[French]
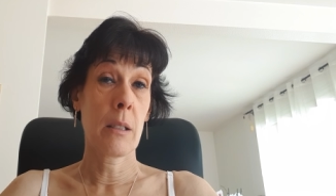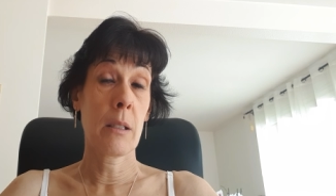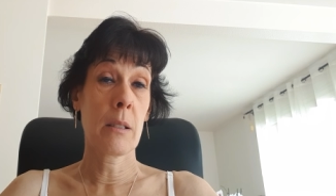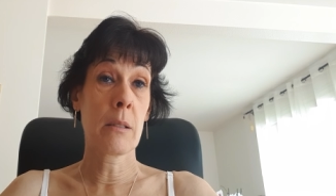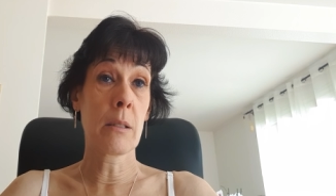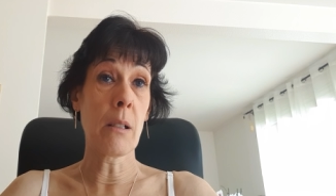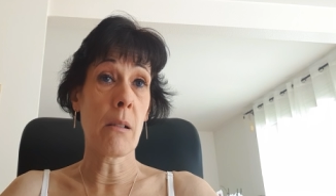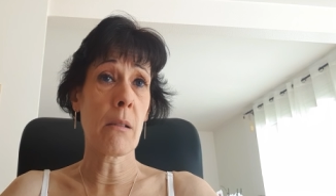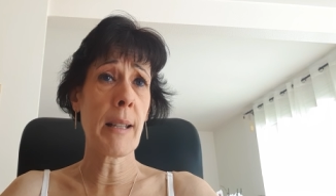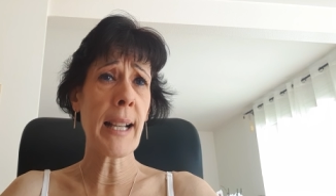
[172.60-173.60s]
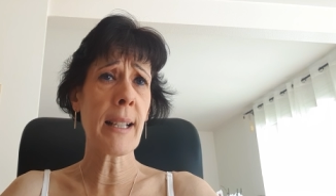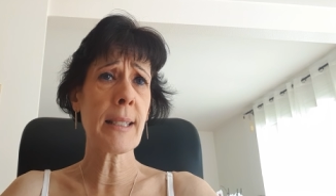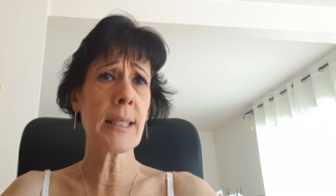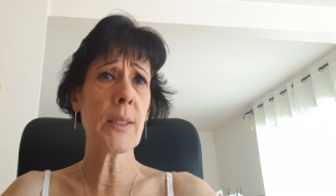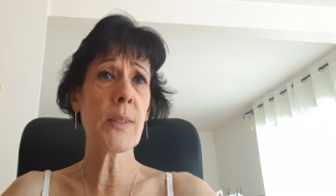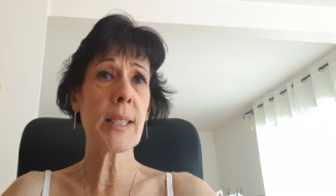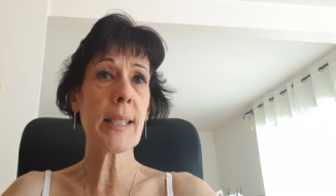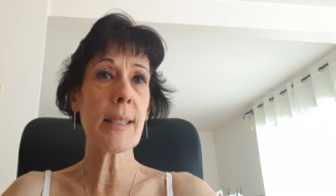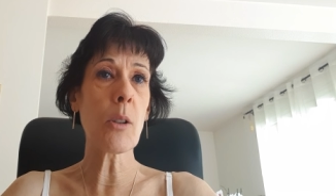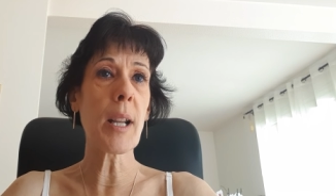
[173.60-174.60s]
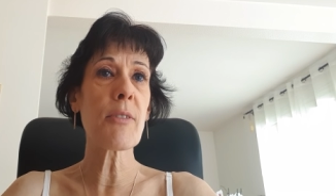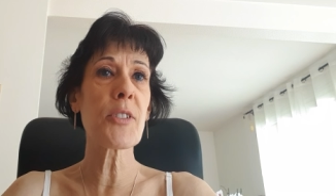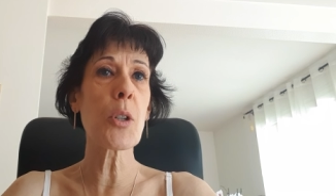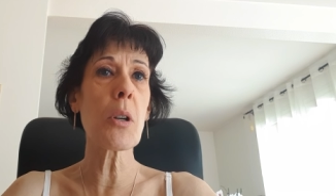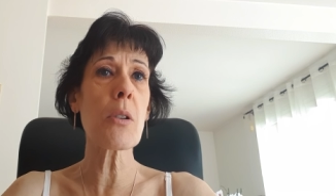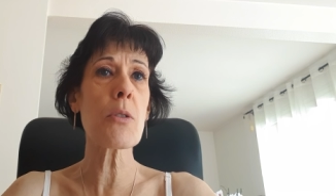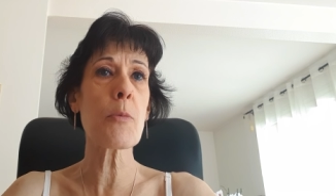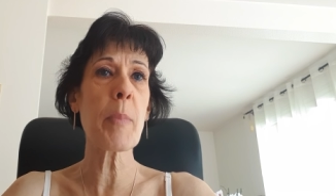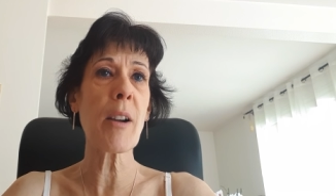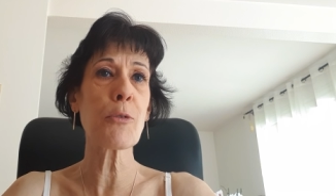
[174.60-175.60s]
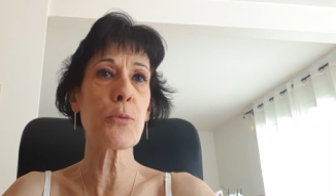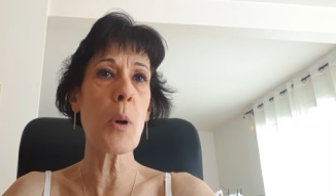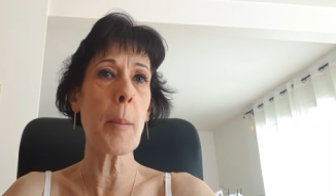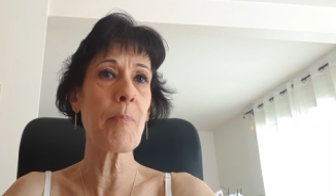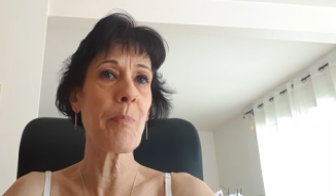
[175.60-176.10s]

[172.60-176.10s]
dans l'agressivité, dans la violence parfois,